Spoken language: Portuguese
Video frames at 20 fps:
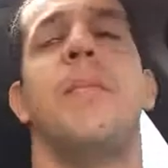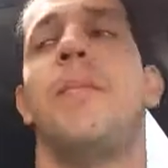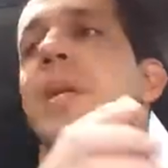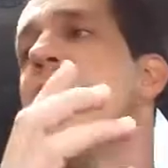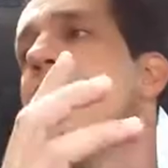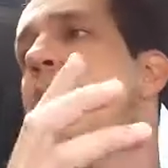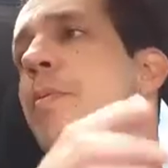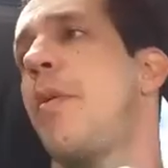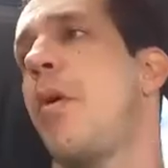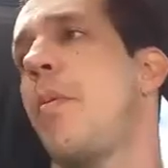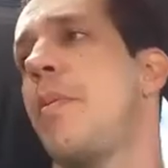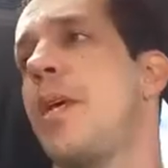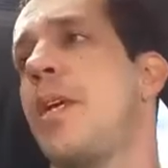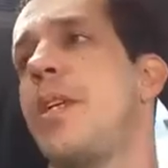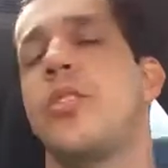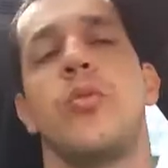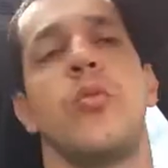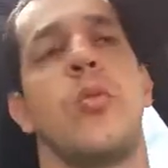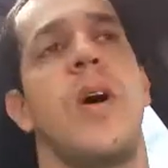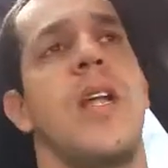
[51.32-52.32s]

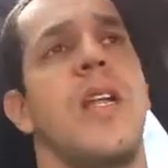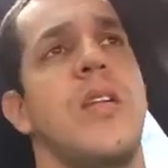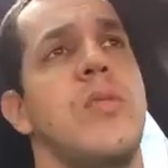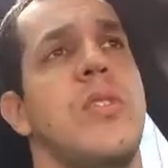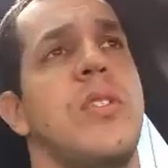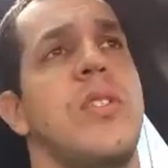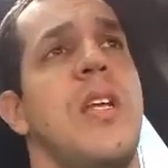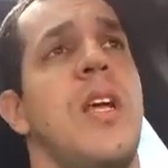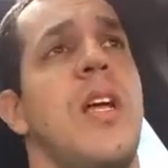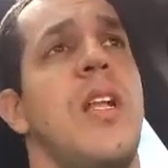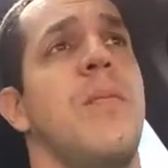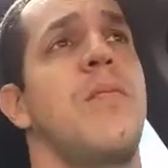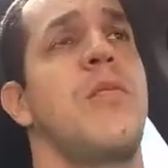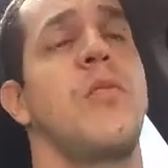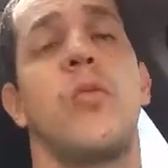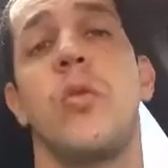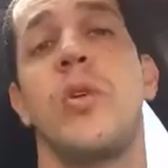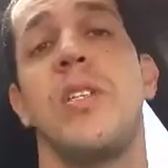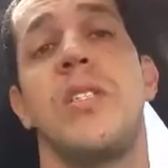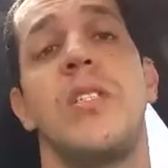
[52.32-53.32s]
principalmente na área do cérebro
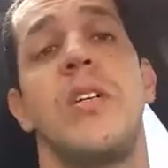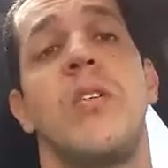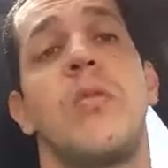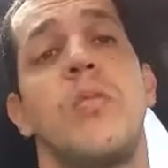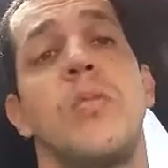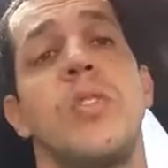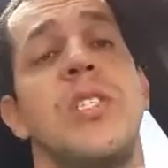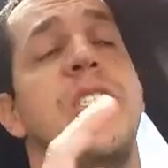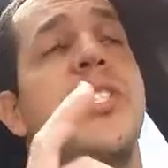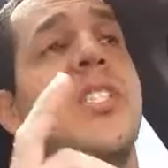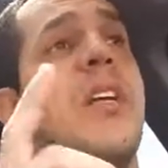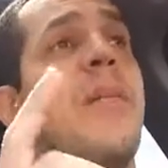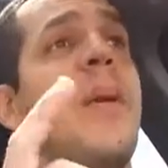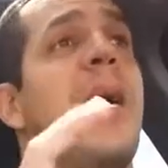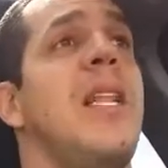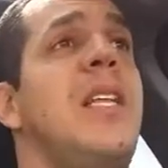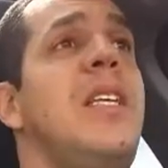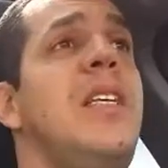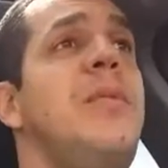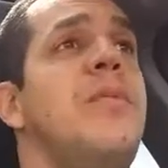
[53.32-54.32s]
conhecida como
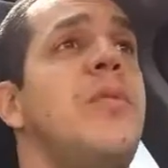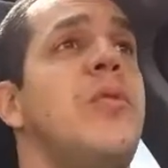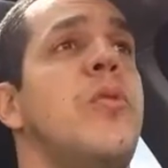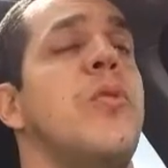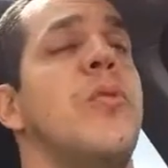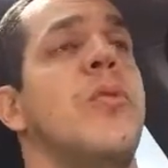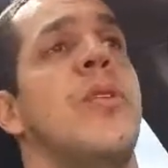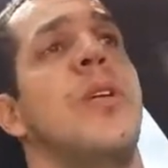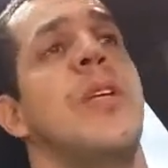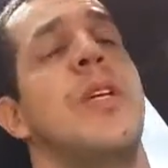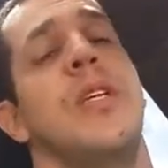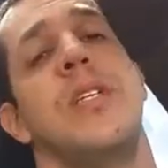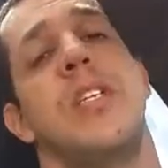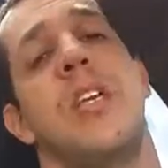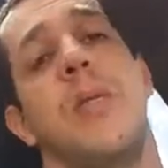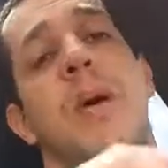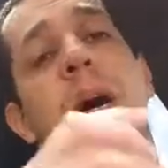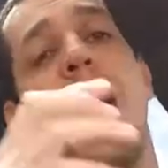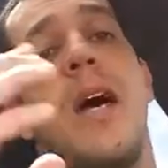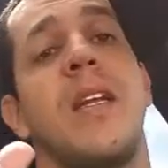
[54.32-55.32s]
sistema límbico,
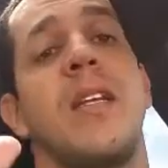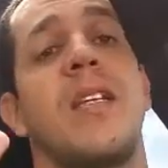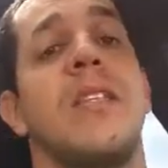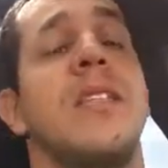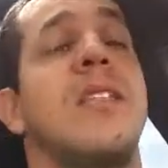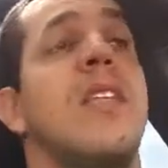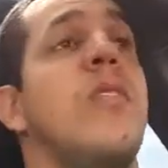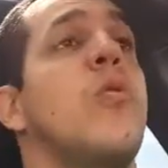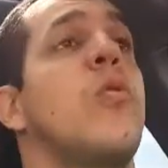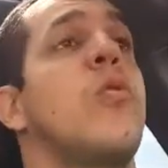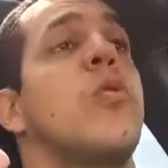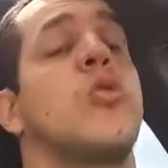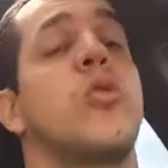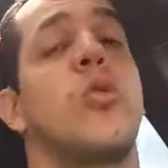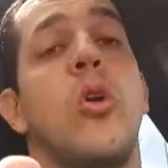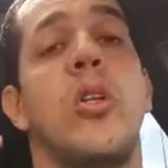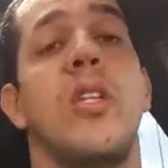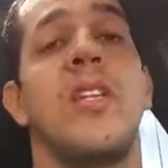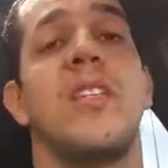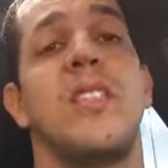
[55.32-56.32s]
que é uma área que tem o
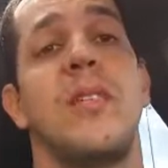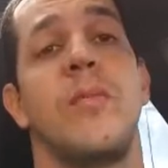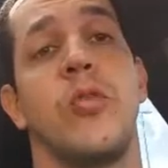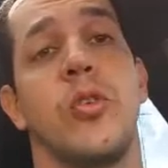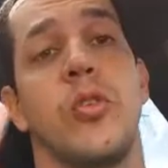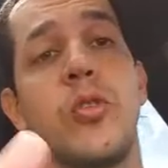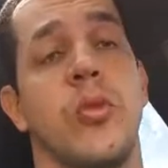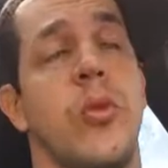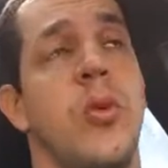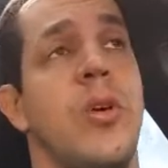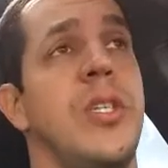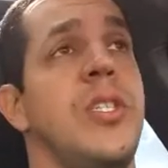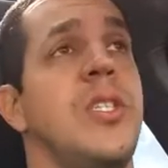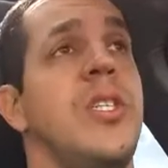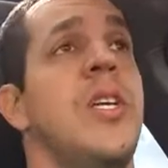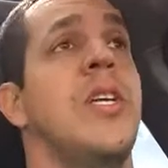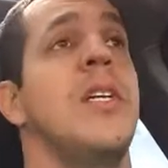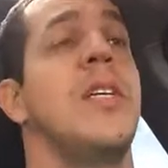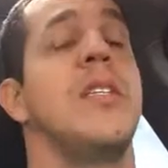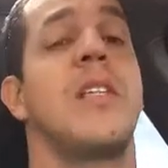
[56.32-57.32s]
controle das
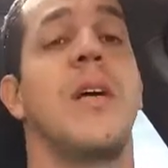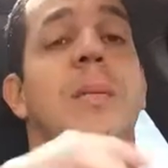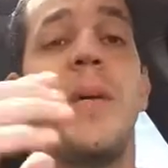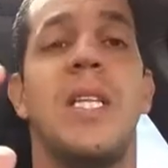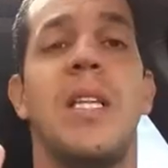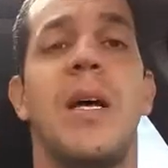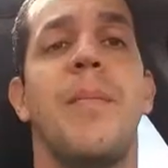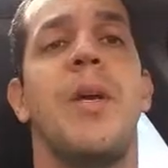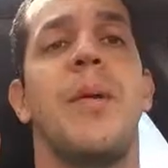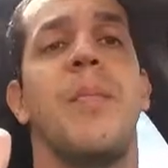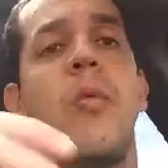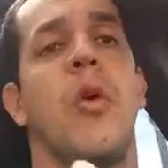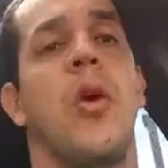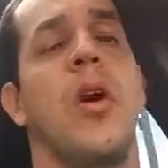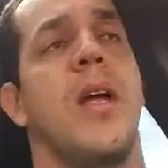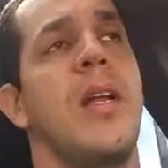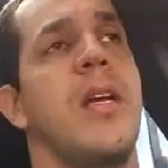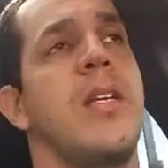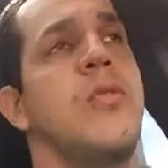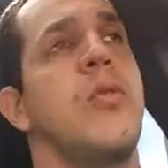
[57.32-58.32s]
emoções, também da
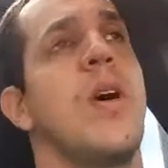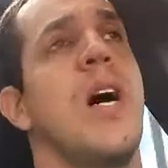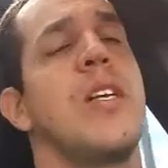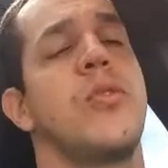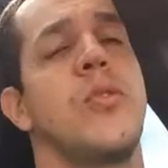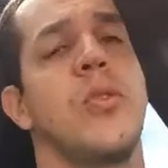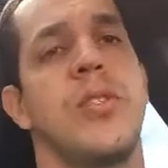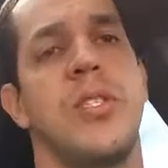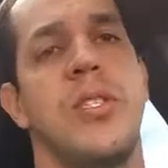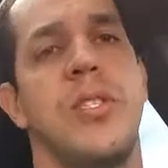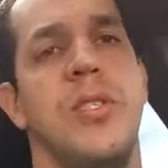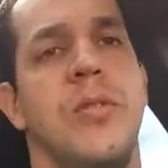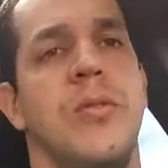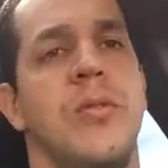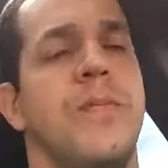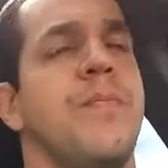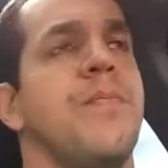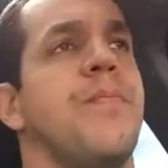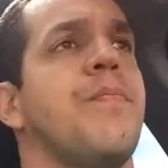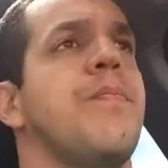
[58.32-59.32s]
memória e do
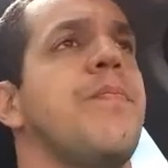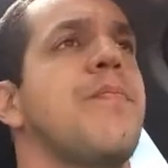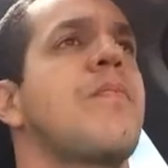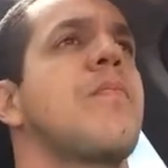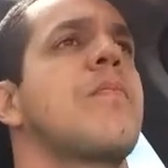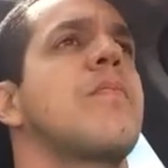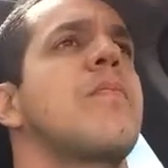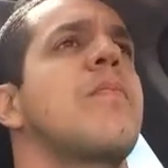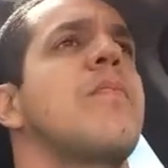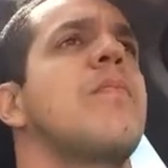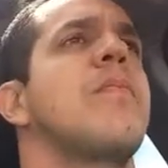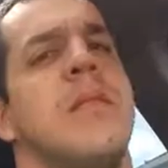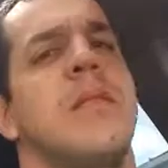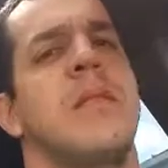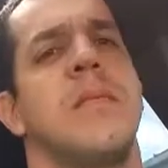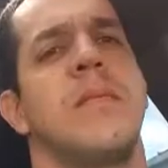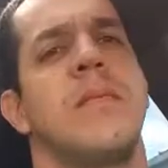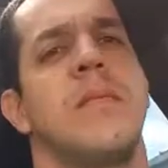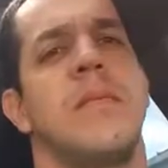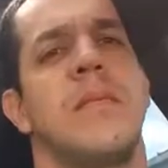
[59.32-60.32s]
raciocínio.
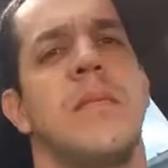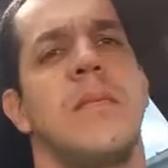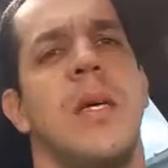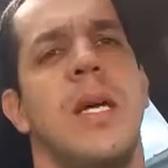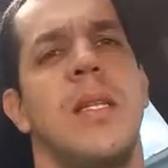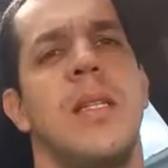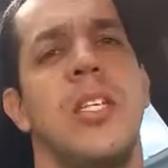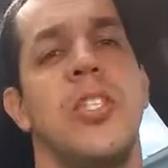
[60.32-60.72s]
A